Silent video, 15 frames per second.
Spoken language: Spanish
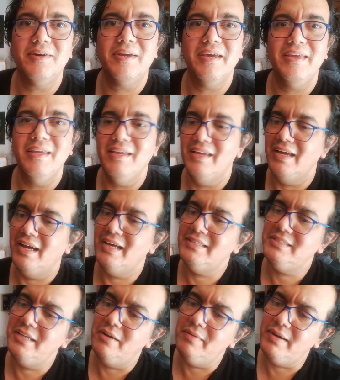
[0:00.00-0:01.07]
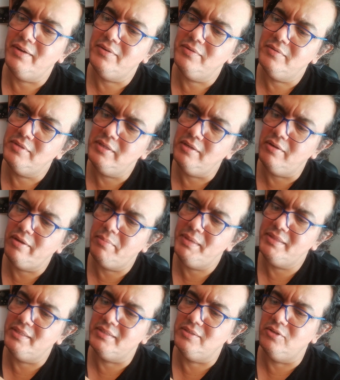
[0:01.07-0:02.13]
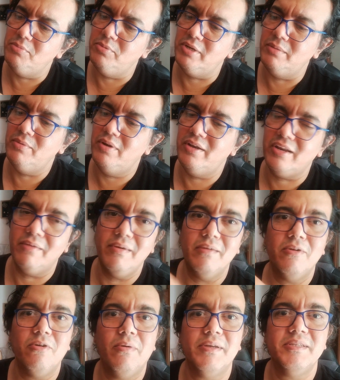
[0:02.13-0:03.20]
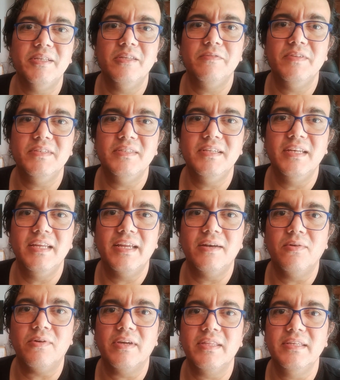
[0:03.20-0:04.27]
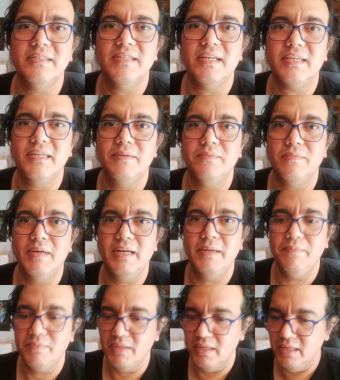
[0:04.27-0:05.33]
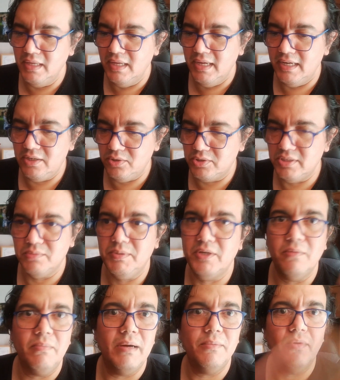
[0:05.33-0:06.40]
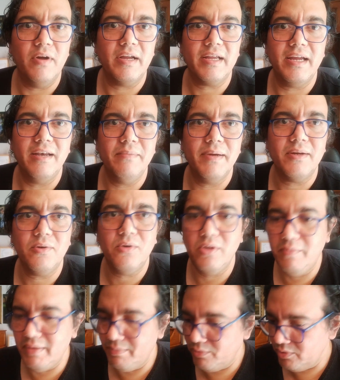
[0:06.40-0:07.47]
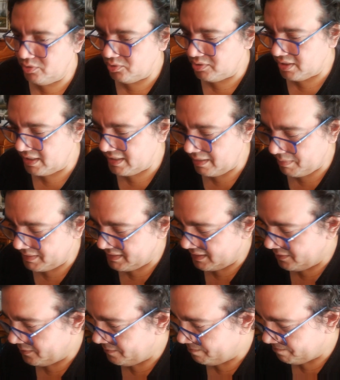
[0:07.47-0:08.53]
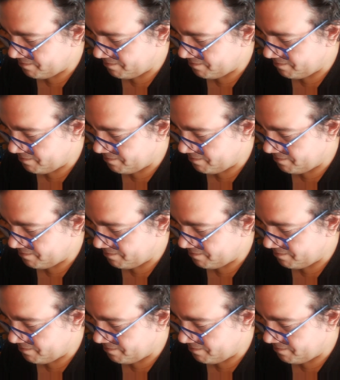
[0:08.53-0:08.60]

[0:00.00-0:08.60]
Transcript: ¿Ok? Hacia abajo. Y obviamente si lo ponemos al revés nos va a ser difícil leer lo que dice aquí. ¿Vale? Entonces, bueno, vamos acá al banco y vemos entonces qué está pasando.